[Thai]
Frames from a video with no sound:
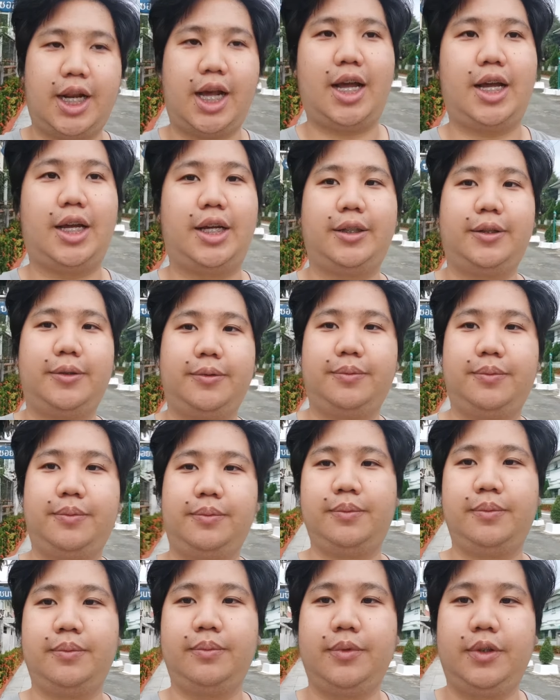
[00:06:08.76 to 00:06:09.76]
ได้
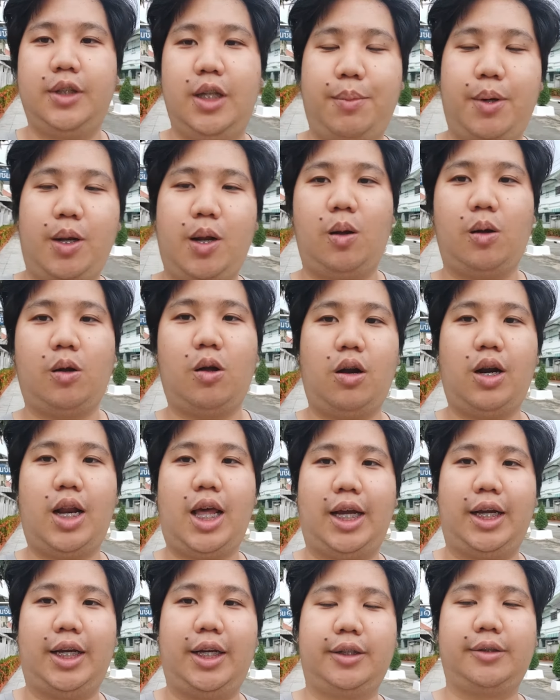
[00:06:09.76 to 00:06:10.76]
เดี๋ยวไปลองกล้องหลั
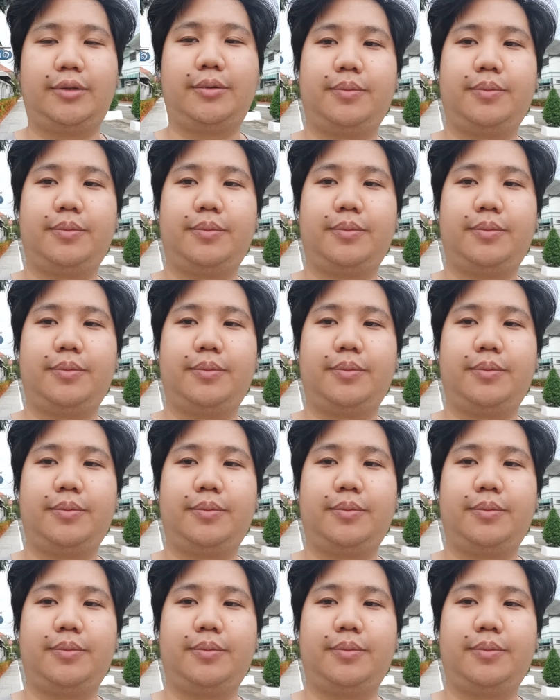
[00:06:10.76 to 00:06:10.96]
งกัน